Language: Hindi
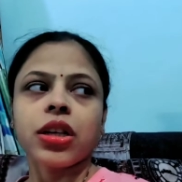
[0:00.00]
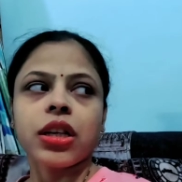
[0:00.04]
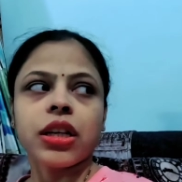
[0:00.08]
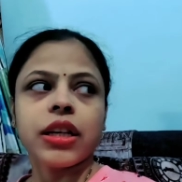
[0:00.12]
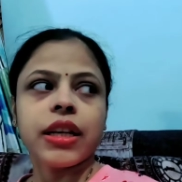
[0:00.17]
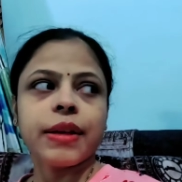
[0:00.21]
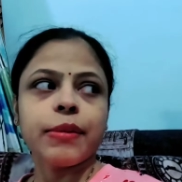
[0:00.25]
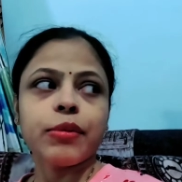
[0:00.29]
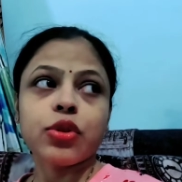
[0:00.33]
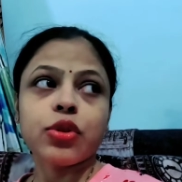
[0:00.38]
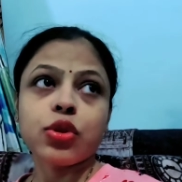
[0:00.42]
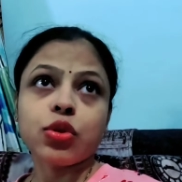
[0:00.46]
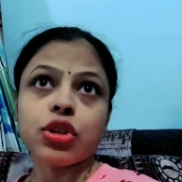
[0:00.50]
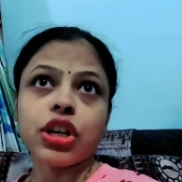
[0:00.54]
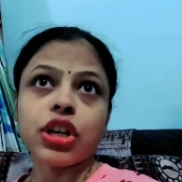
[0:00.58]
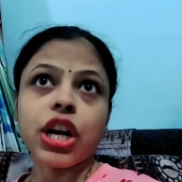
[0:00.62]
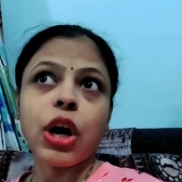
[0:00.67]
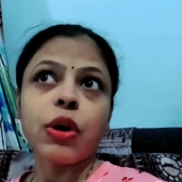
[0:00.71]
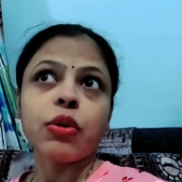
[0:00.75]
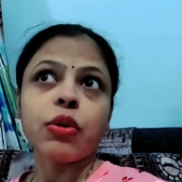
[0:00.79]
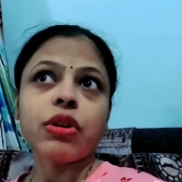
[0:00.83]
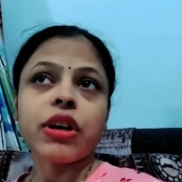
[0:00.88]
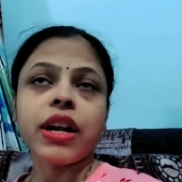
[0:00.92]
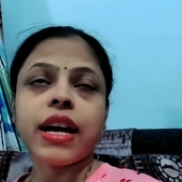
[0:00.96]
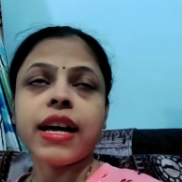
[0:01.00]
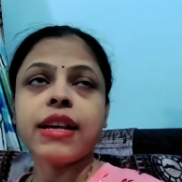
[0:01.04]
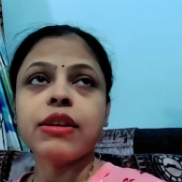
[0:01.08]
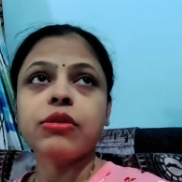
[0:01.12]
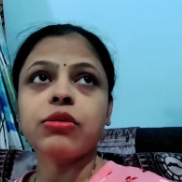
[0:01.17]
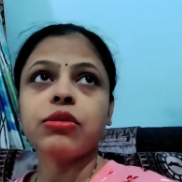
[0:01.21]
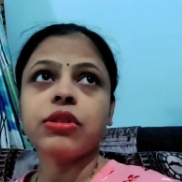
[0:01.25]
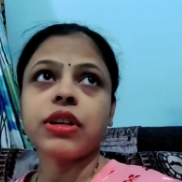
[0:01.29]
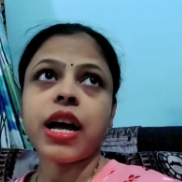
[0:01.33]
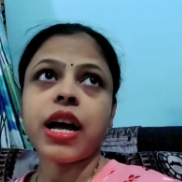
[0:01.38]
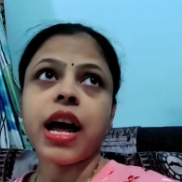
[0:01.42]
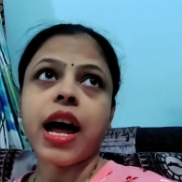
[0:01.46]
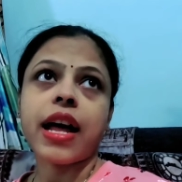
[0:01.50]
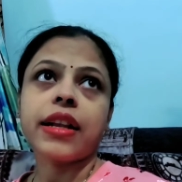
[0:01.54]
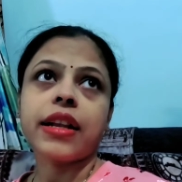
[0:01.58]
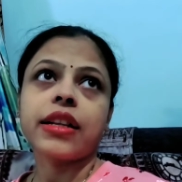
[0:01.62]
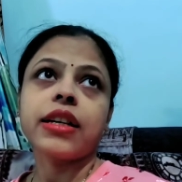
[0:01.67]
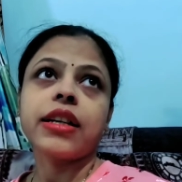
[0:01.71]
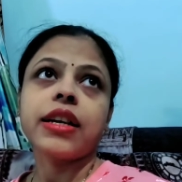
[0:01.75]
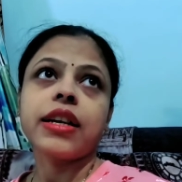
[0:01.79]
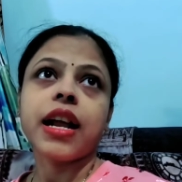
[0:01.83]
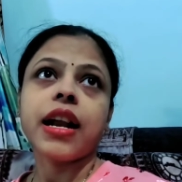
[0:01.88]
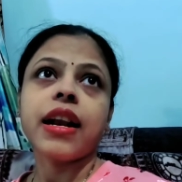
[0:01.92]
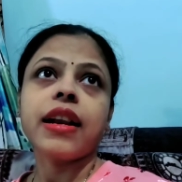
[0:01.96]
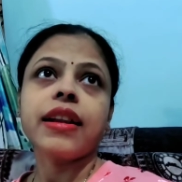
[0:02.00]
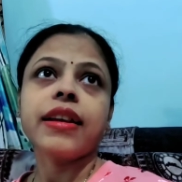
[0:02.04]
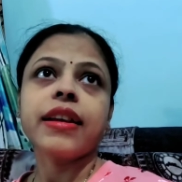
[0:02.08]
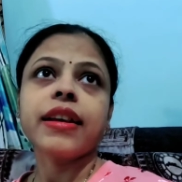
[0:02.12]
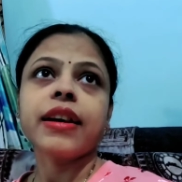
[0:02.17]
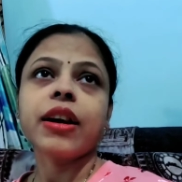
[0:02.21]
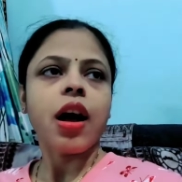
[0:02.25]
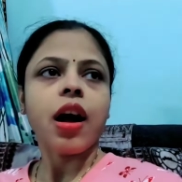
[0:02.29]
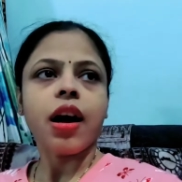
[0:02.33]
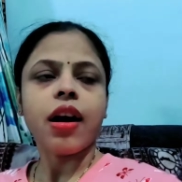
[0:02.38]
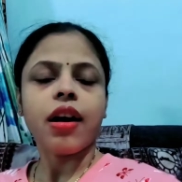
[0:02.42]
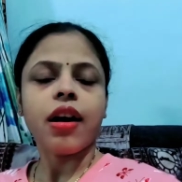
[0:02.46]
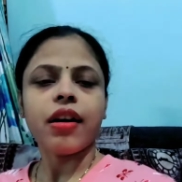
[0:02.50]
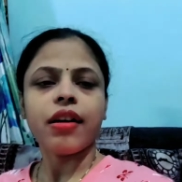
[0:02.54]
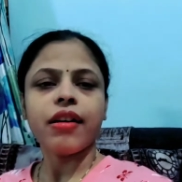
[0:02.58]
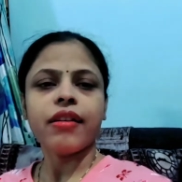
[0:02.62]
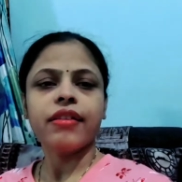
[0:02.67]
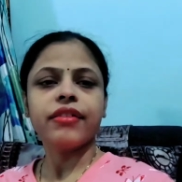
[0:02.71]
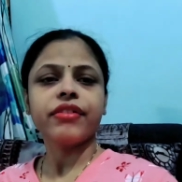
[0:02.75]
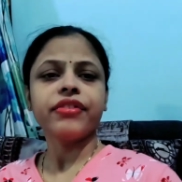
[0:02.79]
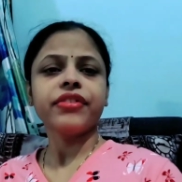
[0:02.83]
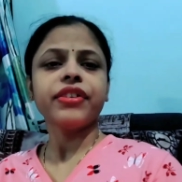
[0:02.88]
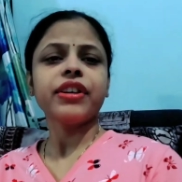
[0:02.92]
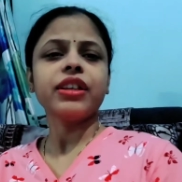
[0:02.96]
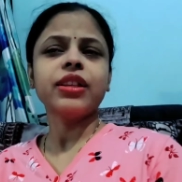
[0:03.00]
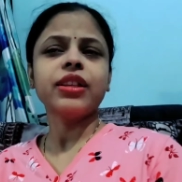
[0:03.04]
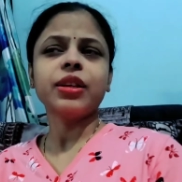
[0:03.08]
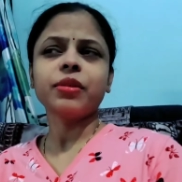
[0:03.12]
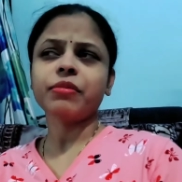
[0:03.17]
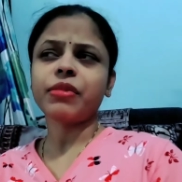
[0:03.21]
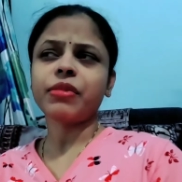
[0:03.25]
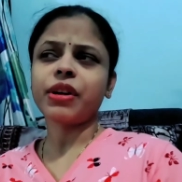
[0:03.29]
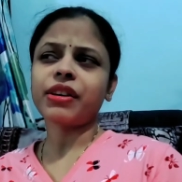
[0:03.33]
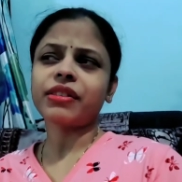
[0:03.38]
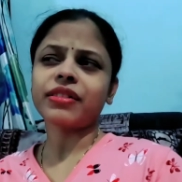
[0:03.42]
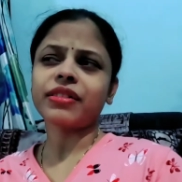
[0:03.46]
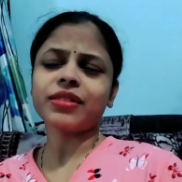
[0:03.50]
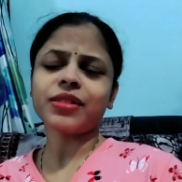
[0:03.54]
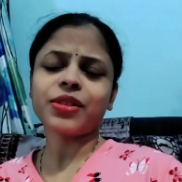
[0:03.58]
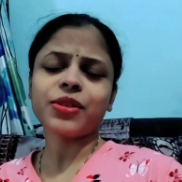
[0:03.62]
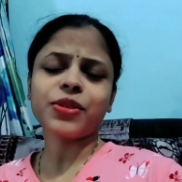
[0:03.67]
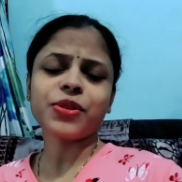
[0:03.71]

कि नहीं मुझे उठना है उठना है उठना है आदत डालनी है और फिर दिन भर